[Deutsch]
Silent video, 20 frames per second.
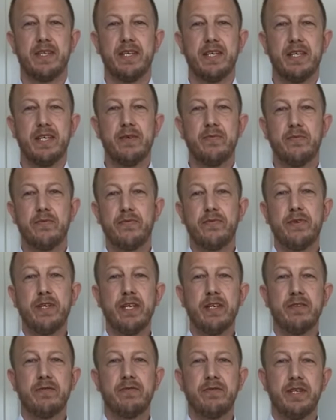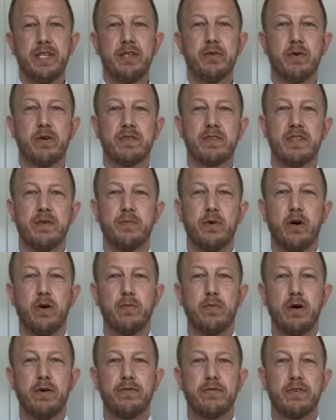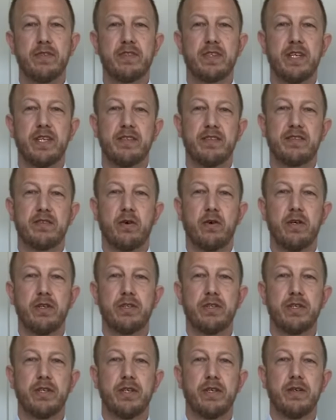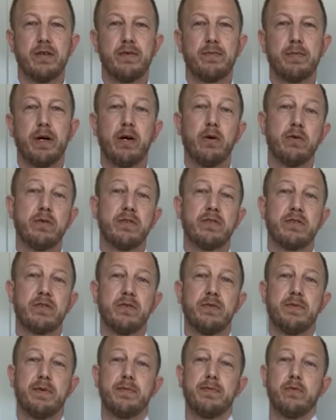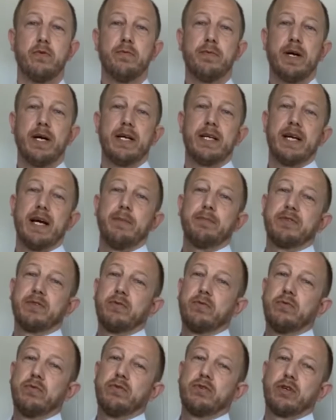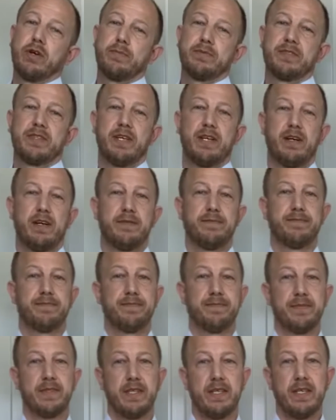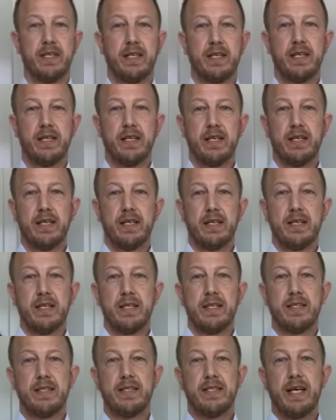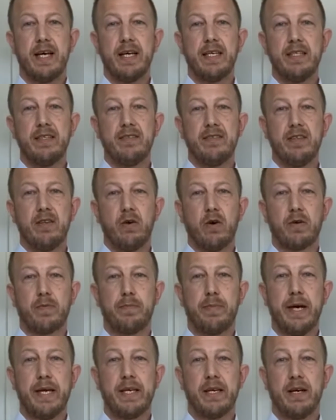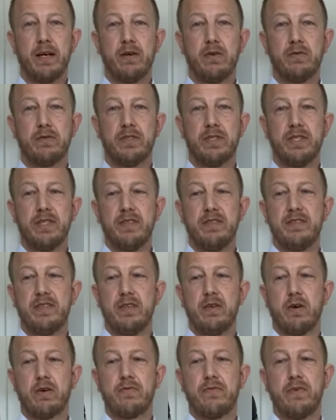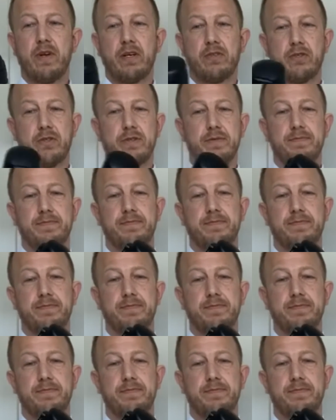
Im vierten Video aus dem Homeoffice geht es heute bei uns um, um einen absoluten Topseller. Der EasyLock Becher und die EasyLock Flasche.